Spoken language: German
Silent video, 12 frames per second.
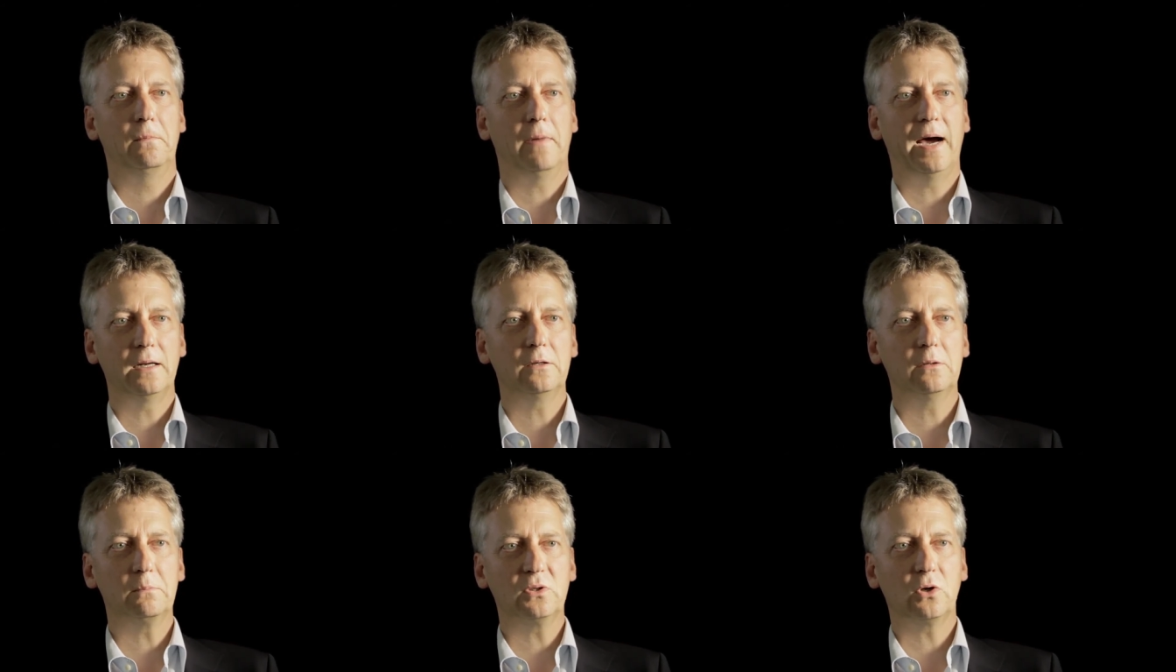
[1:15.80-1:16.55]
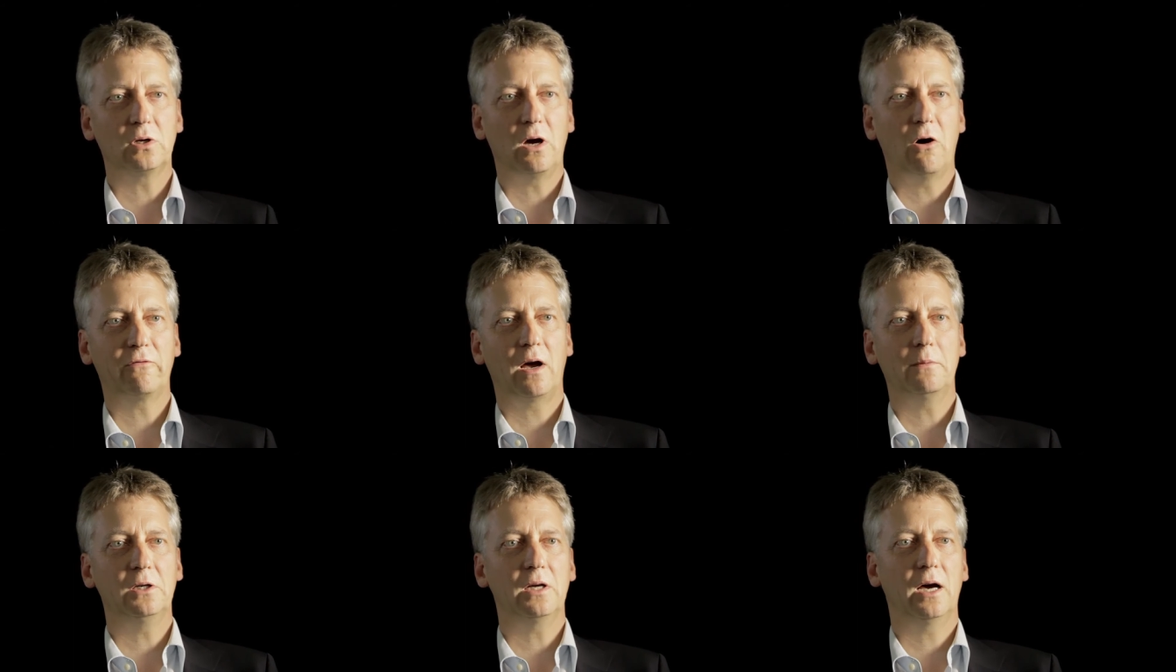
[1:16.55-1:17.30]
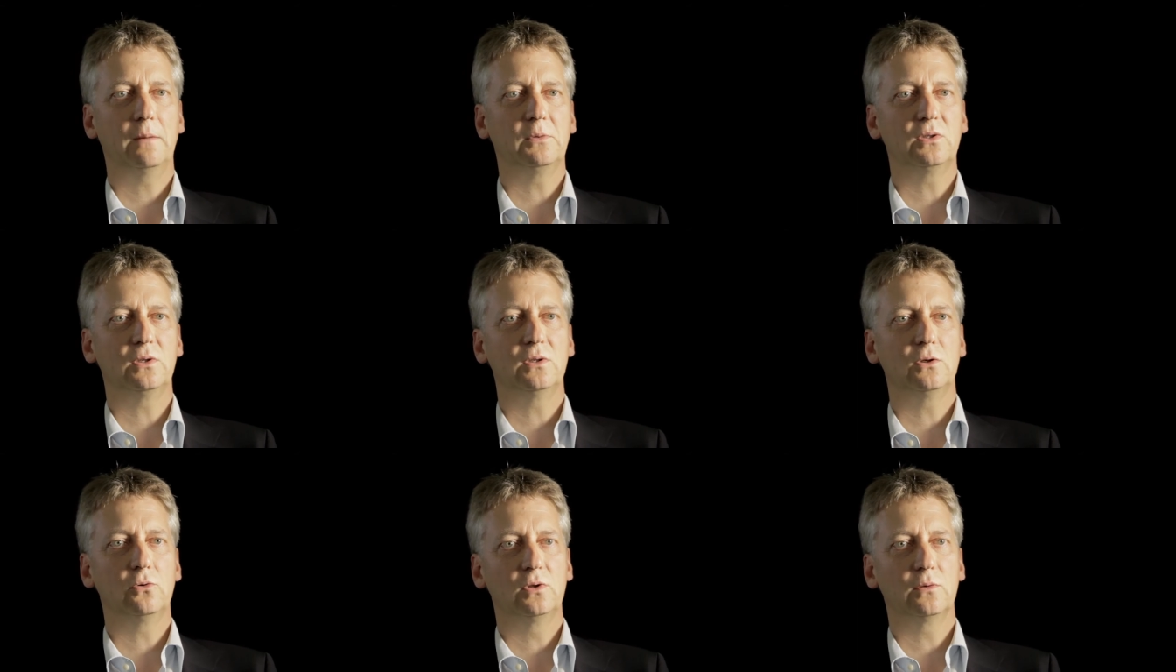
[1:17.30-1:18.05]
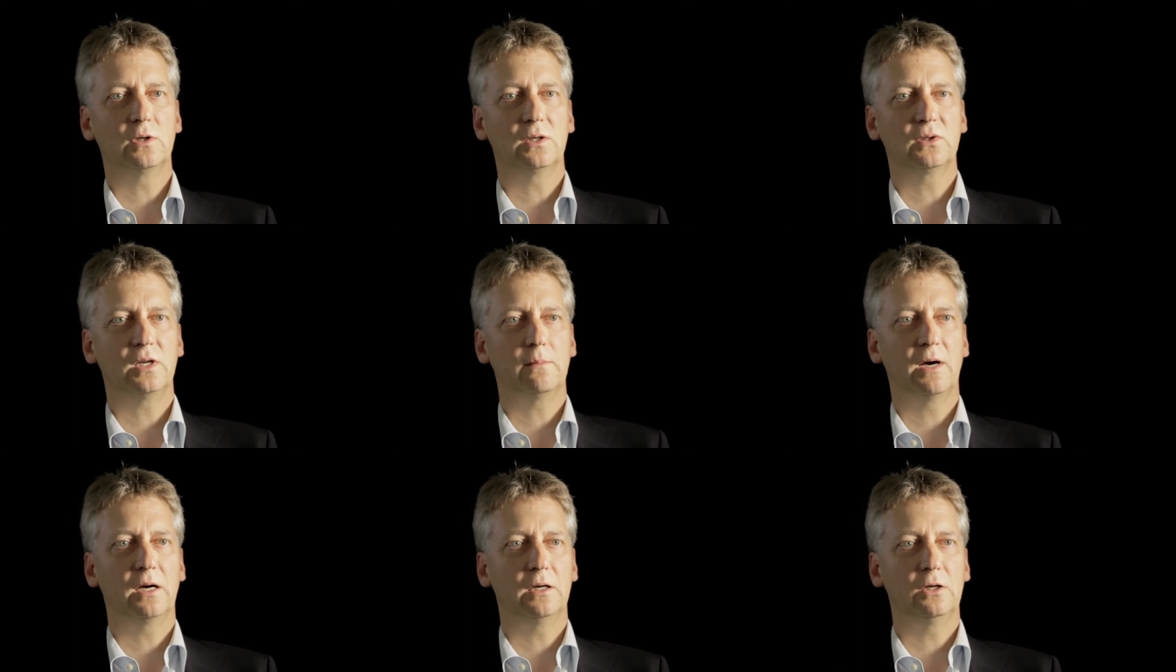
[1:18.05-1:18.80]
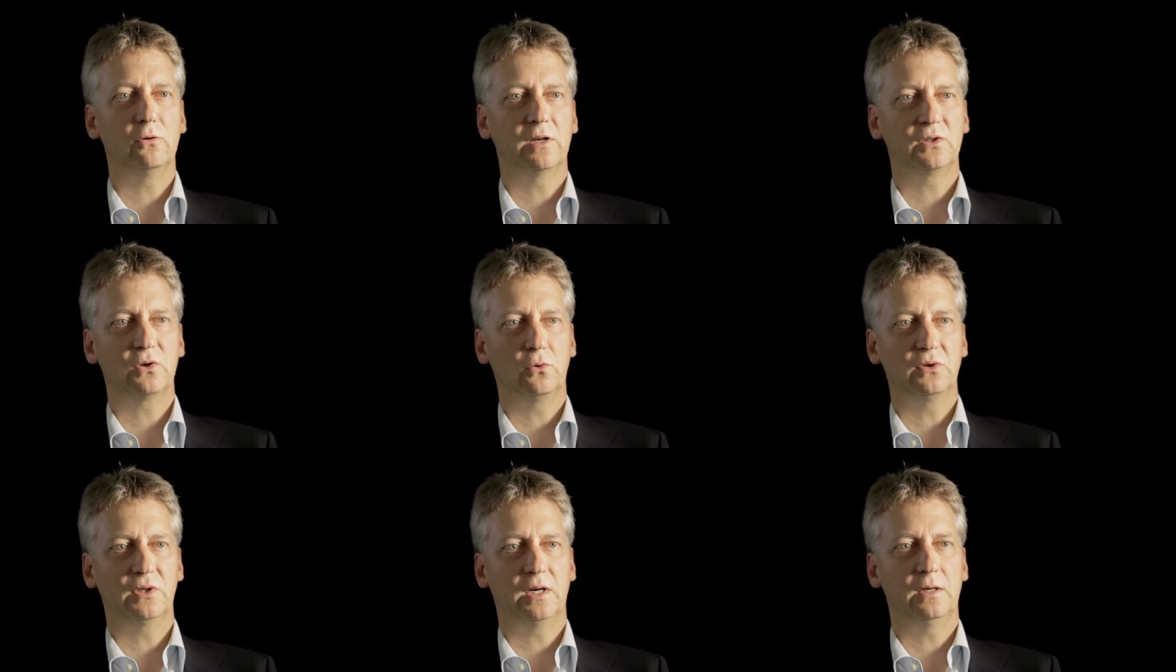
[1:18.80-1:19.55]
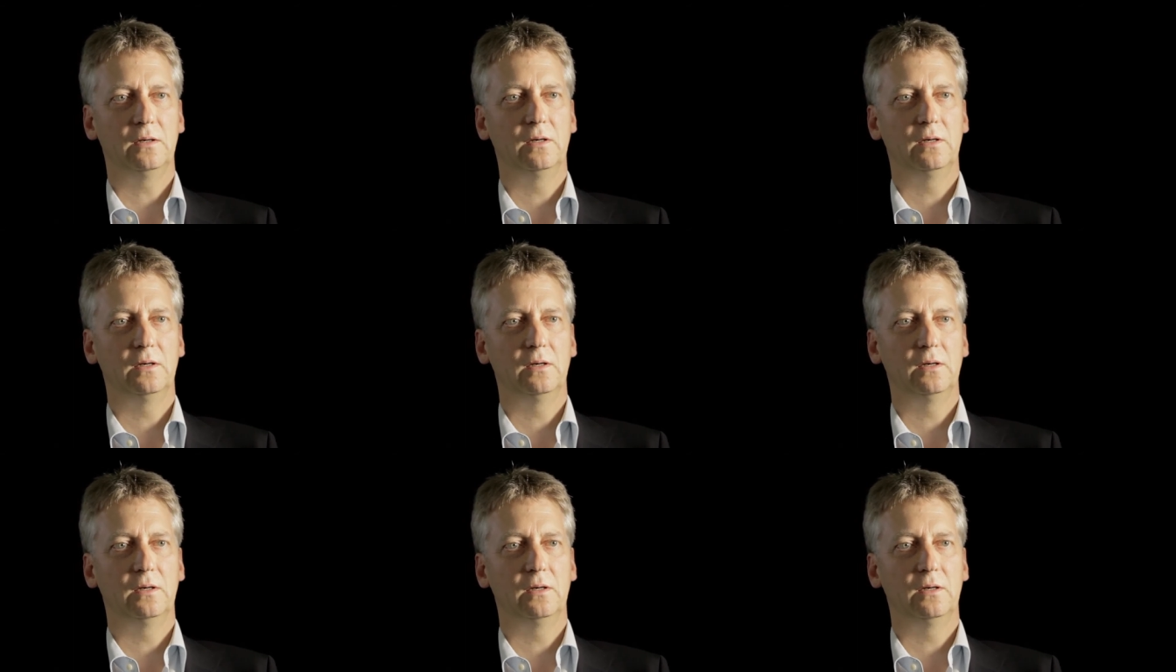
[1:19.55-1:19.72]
Meine besondere Aufgabe innerhalb des Instituts wird das Thema Innovation sein.